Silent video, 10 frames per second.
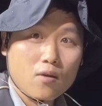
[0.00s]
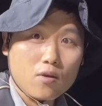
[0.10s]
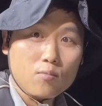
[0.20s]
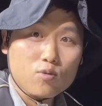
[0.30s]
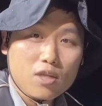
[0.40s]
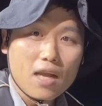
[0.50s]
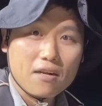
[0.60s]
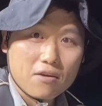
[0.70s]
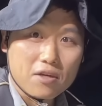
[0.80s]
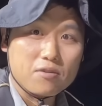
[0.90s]
이 문이나
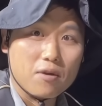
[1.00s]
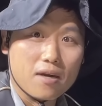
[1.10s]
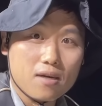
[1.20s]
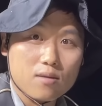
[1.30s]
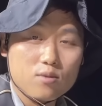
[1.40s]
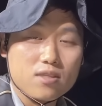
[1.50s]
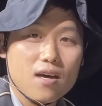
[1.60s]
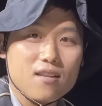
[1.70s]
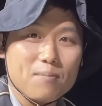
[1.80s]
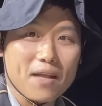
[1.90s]
할 걸 그랬어요. 아까 계속
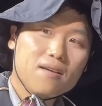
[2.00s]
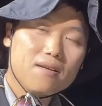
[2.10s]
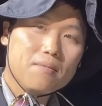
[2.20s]
지나가더만.